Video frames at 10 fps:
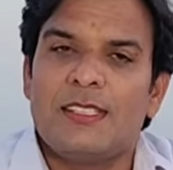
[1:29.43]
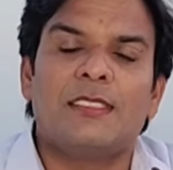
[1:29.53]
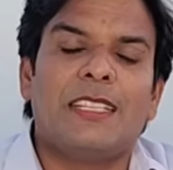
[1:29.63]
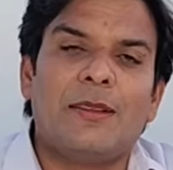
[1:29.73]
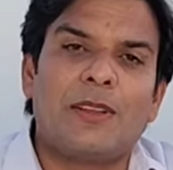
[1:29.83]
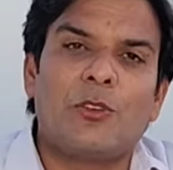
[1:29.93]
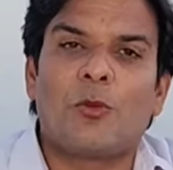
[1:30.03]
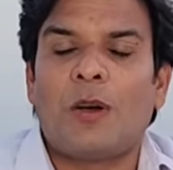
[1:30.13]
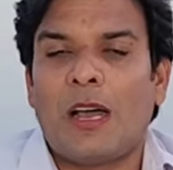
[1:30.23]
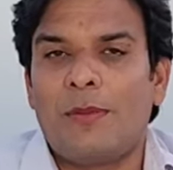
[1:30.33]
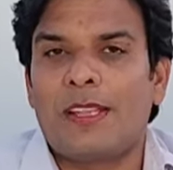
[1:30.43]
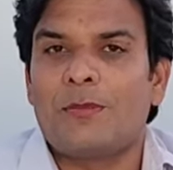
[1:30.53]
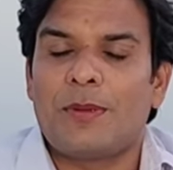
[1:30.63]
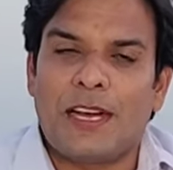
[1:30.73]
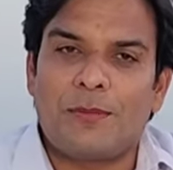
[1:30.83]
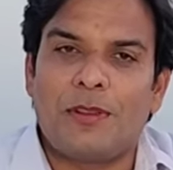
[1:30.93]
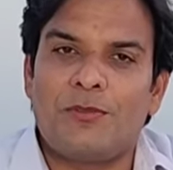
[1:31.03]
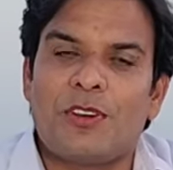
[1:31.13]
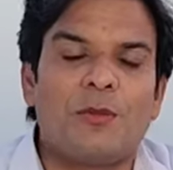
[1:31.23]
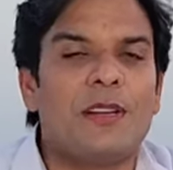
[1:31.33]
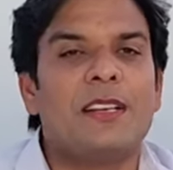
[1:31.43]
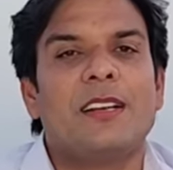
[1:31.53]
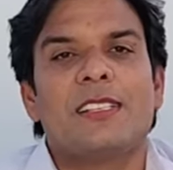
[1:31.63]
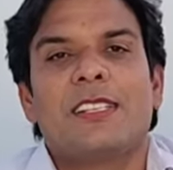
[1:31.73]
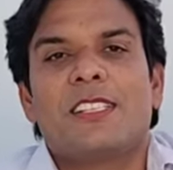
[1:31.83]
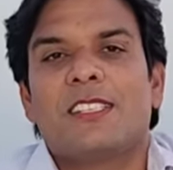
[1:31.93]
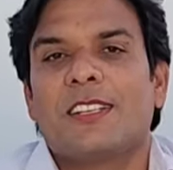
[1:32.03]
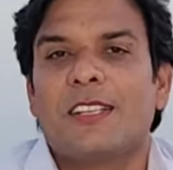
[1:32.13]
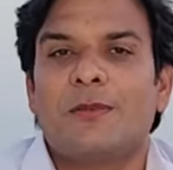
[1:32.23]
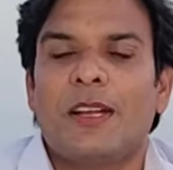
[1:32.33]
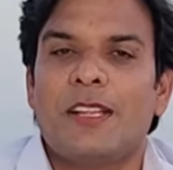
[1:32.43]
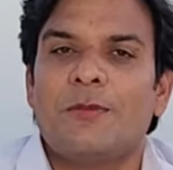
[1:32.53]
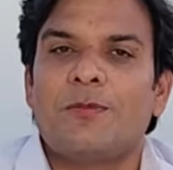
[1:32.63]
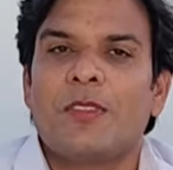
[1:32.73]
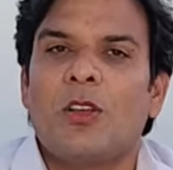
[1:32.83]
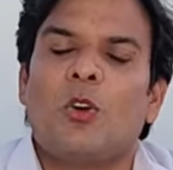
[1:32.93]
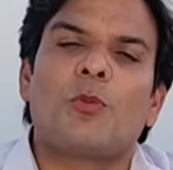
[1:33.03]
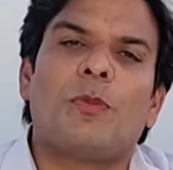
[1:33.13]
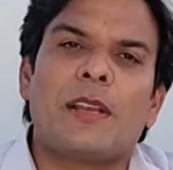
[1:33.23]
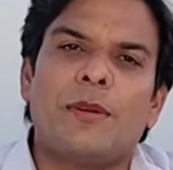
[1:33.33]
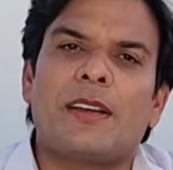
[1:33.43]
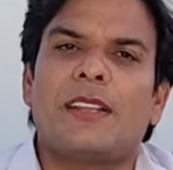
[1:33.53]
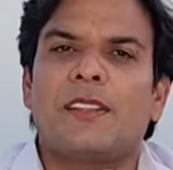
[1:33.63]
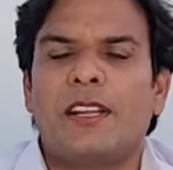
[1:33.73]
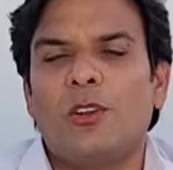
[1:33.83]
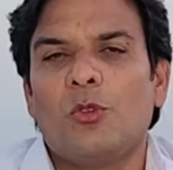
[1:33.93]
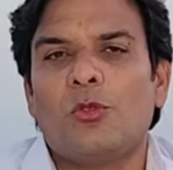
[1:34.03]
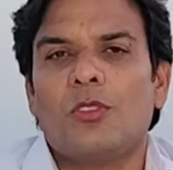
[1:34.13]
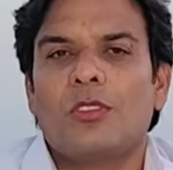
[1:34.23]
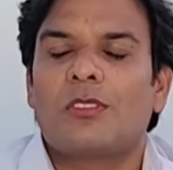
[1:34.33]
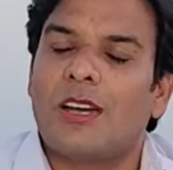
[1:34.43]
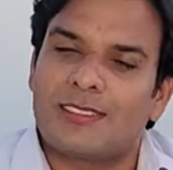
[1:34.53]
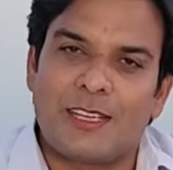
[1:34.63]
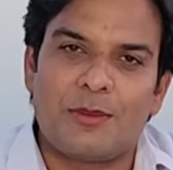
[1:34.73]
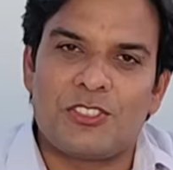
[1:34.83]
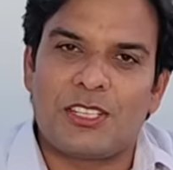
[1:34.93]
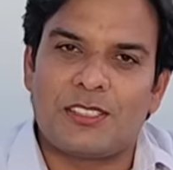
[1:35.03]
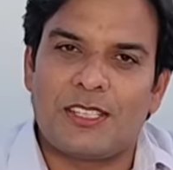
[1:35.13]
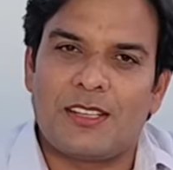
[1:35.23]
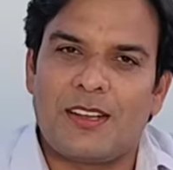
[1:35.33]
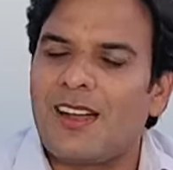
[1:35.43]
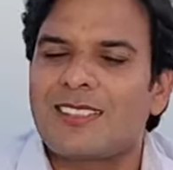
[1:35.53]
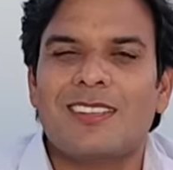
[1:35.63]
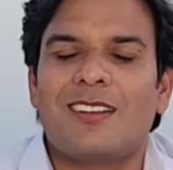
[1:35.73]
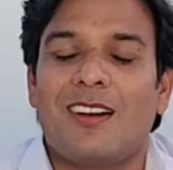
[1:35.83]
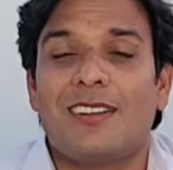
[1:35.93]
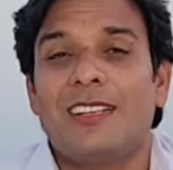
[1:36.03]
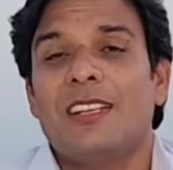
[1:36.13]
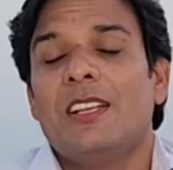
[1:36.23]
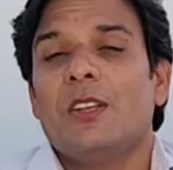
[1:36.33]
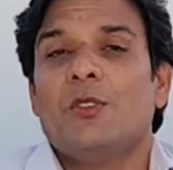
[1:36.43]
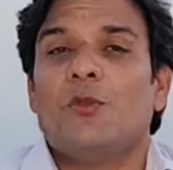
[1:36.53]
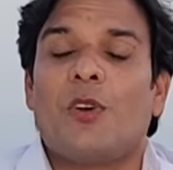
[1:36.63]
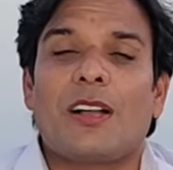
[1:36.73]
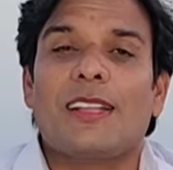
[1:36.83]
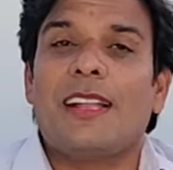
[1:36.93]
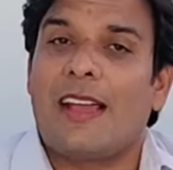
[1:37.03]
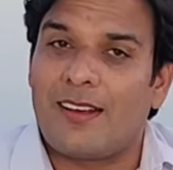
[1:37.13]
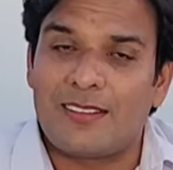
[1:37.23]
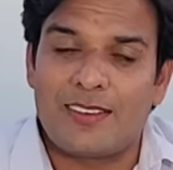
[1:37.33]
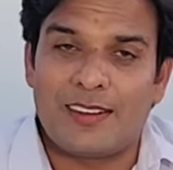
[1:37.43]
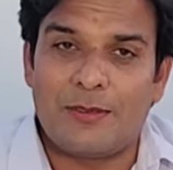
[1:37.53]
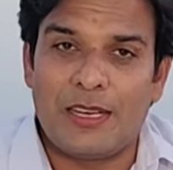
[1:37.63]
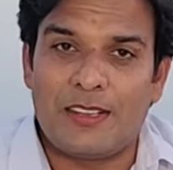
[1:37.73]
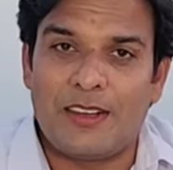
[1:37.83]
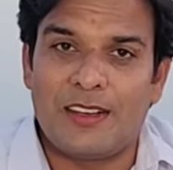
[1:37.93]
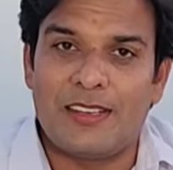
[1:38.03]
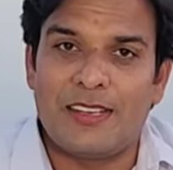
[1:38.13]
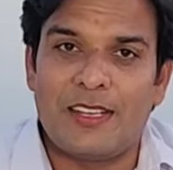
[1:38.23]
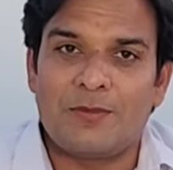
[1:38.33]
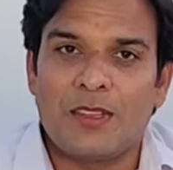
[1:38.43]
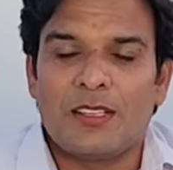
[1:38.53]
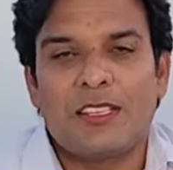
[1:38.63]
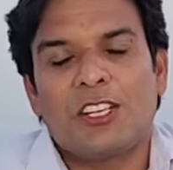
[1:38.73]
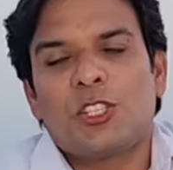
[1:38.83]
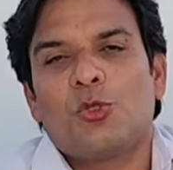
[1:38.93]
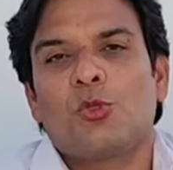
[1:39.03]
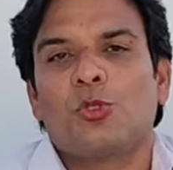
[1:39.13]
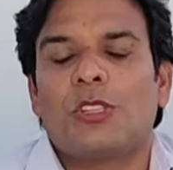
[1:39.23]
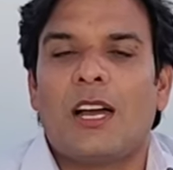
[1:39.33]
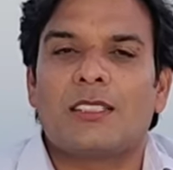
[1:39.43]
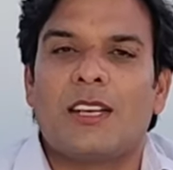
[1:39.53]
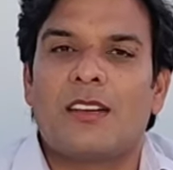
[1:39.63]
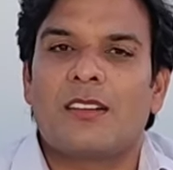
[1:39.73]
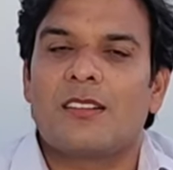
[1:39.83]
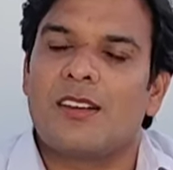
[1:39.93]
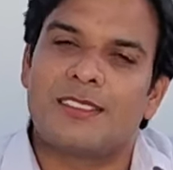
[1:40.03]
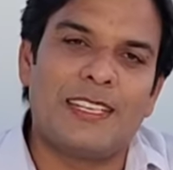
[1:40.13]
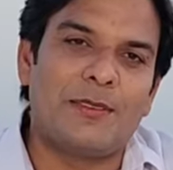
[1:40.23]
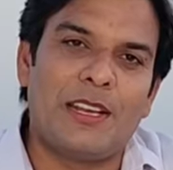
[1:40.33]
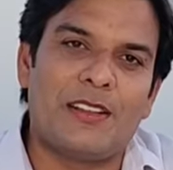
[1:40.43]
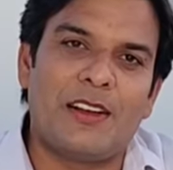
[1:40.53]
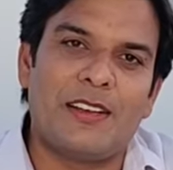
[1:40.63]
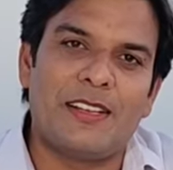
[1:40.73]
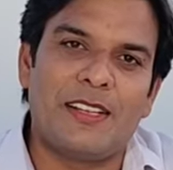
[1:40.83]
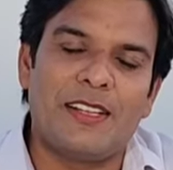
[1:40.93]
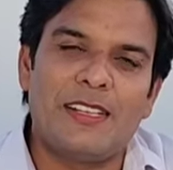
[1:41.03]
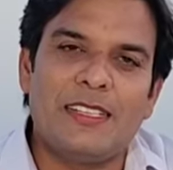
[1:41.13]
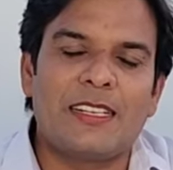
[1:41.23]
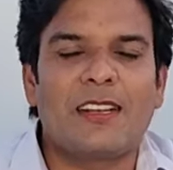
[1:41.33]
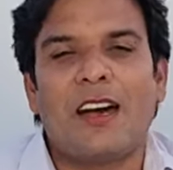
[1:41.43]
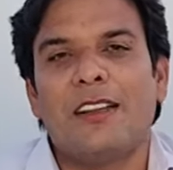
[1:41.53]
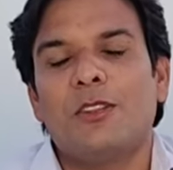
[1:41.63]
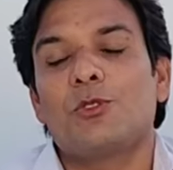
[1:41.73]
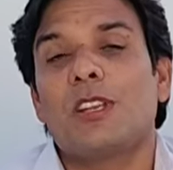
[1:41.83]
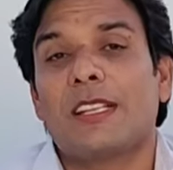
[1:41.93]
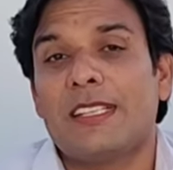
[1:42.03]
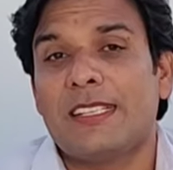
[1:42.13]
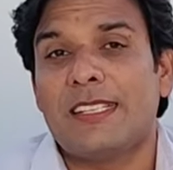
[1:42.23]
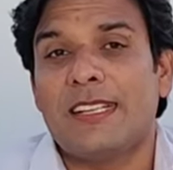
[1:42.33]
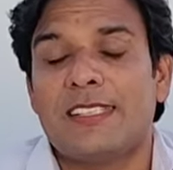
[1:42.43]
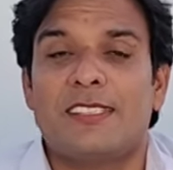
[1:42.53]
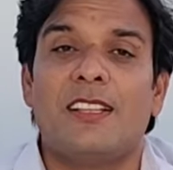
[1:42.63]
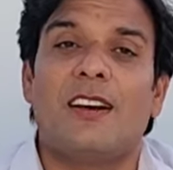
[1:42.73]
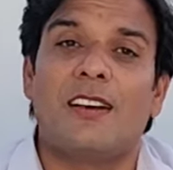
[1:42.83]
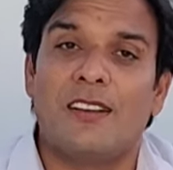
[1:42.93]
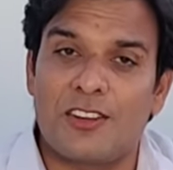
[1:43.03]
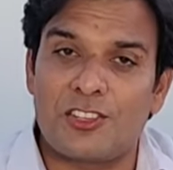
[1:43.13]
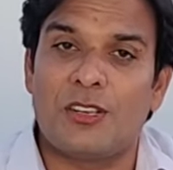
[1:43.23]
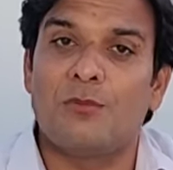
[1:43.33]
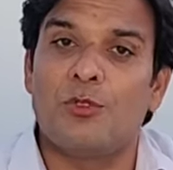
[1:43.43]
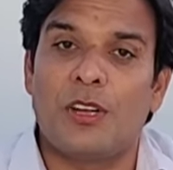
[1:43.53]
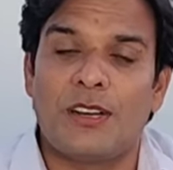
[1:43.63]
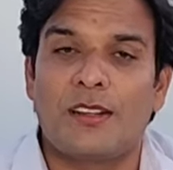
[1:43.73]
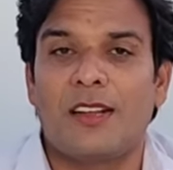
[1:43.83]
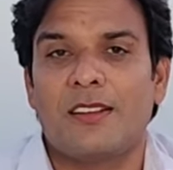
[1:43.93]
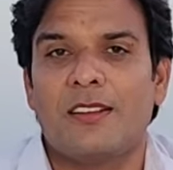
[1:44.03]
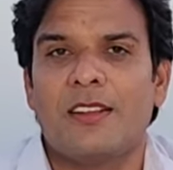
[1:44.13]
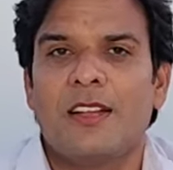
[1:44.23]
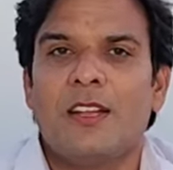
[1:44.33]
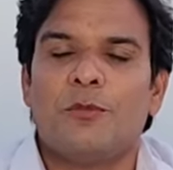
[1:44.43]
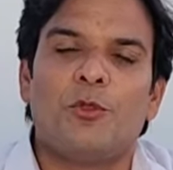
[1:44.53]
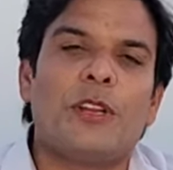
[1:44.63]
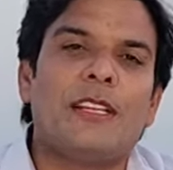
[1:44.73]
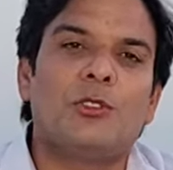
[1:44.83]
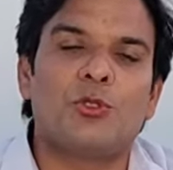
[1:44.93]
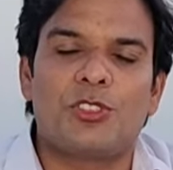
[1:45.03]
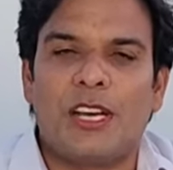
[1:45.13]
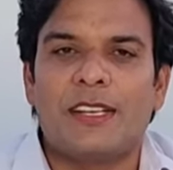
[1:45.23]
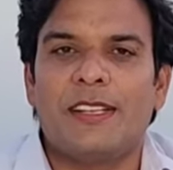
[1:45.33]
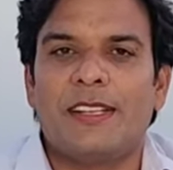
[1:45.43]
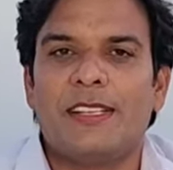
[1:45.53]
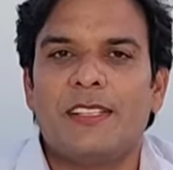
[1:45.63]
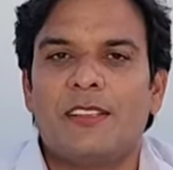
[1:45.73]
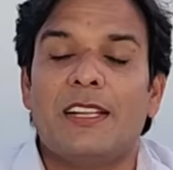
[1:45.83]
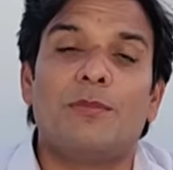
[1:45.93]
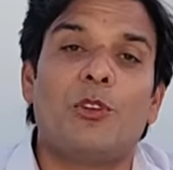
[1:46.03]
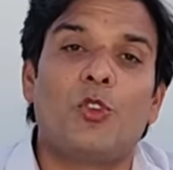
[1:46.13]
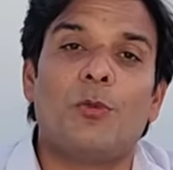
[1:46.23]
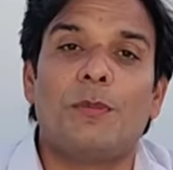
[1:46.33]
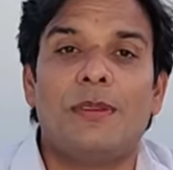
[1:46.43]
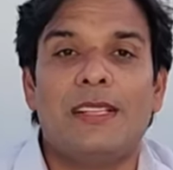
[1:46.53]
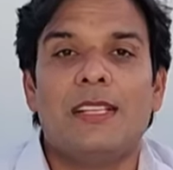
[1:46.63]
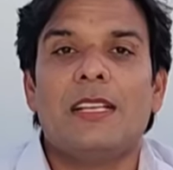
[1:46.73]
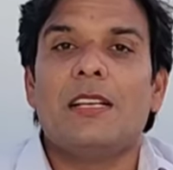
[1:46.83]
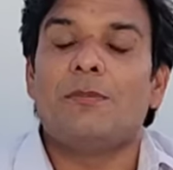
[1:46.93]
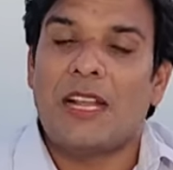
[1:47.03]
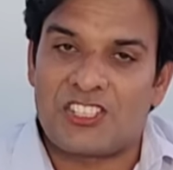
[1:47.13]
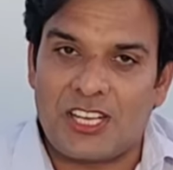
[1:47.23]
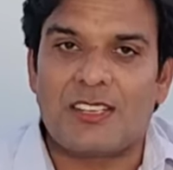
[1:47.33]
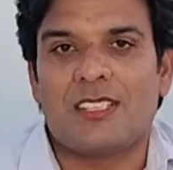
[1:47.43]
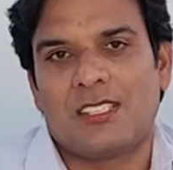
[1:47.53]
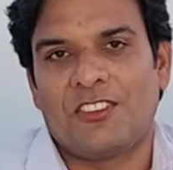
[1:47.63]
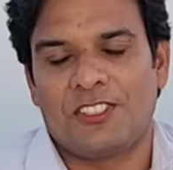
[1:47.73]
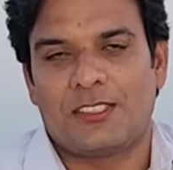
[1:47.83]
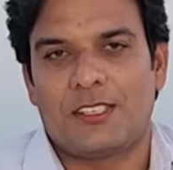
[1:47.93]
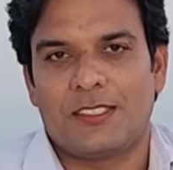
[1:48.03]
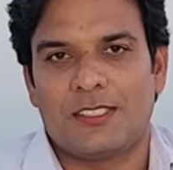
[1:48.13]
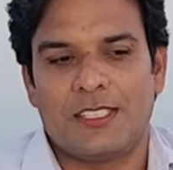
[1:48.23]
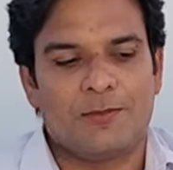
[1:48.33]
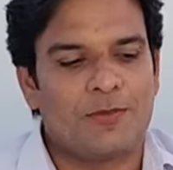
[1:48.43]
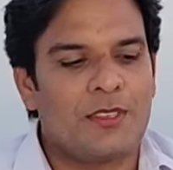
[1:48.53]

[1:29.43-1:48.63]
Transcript: ये देवर और भाभी के प्यार में फरमानी नाच के सगे भाई और परिवार के कई लोग कातिल बन जाते हैं आज की कहानी वाकई हैरान करने वाली कहानी है कि रिश्तों को तार तार कर देने वाली कहानी है ये कहानी उस लड़की की है जिसने हर हर शंभू गाना गाकर पूरे हिंदुस्तान ही नहीं कई मुल्कों में अपनी पहचान स्थापित कर दी थी